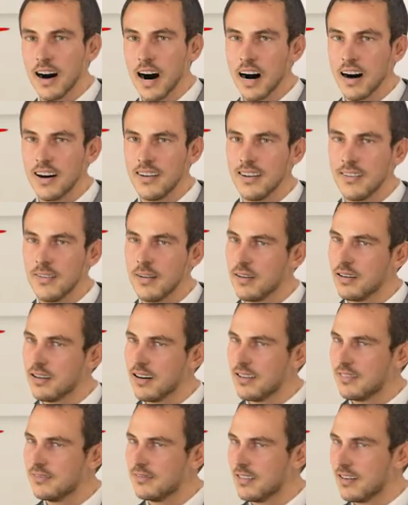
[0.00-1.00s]
kredi
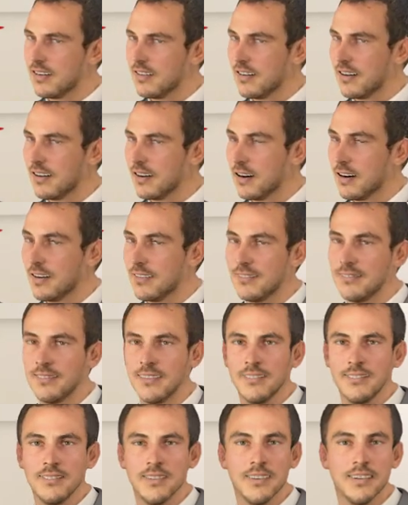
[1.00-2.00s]
erken biterse
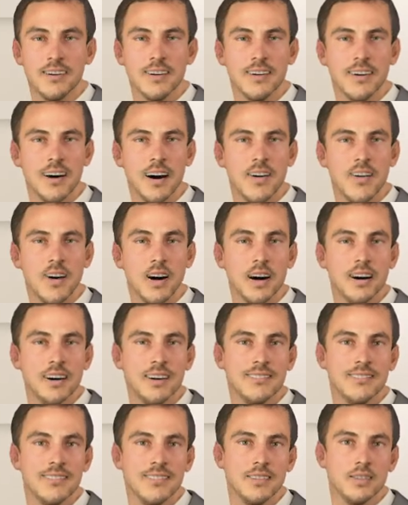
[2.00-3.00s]
yeniden ilave
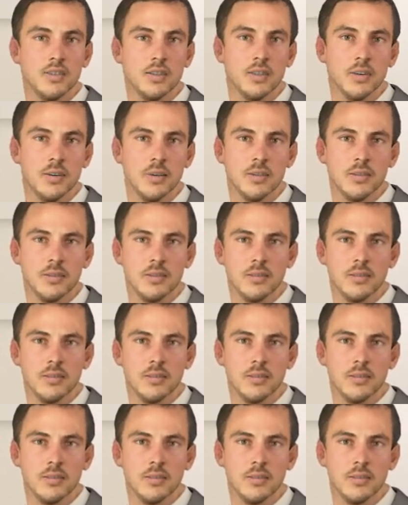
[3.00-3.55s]
kredi alıyorum.